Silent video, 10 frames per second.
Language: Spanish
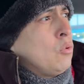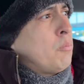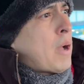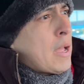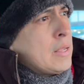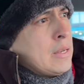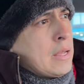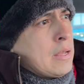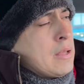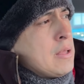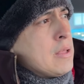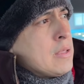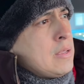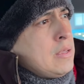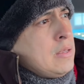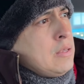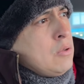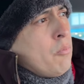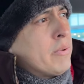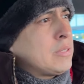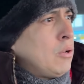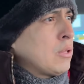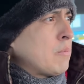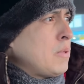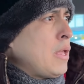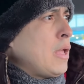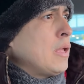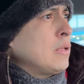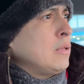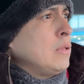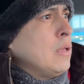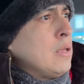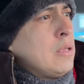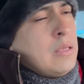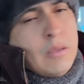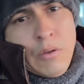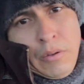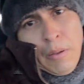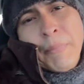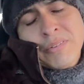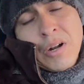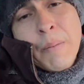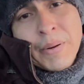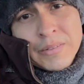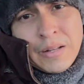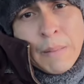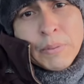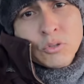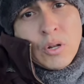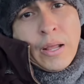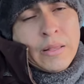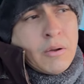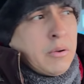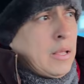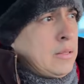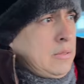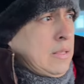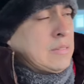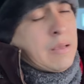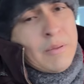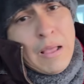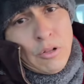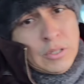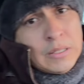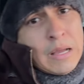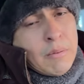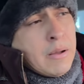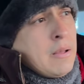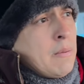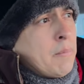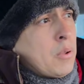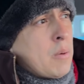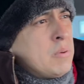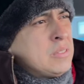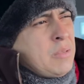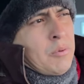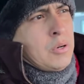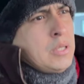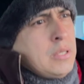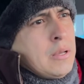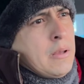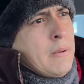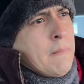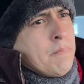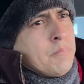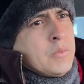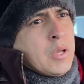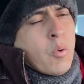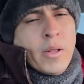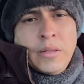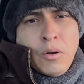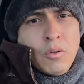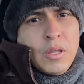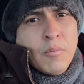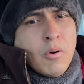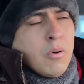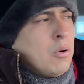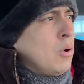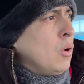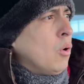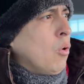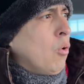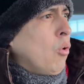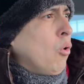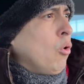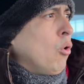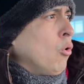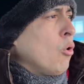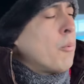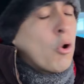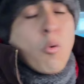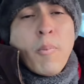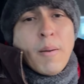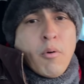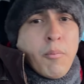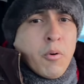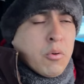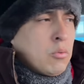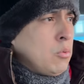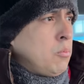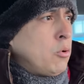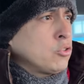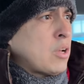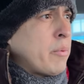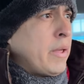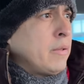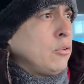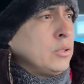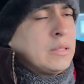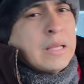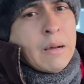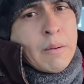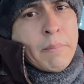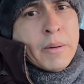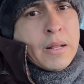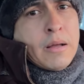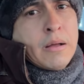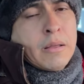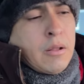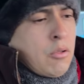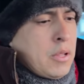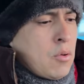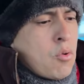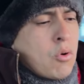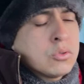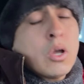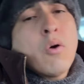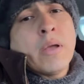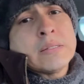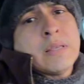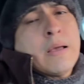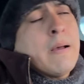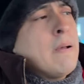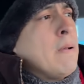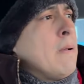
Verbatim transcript: tu página y un vecino también y, empezaron a aparecer las personas que, sabían dónde estabas. Pero al principio ni, ni cuenta nos dimos o, no nos preocupamos por, por, saber dónde estabas para que nos dieran un consejo aunque sea.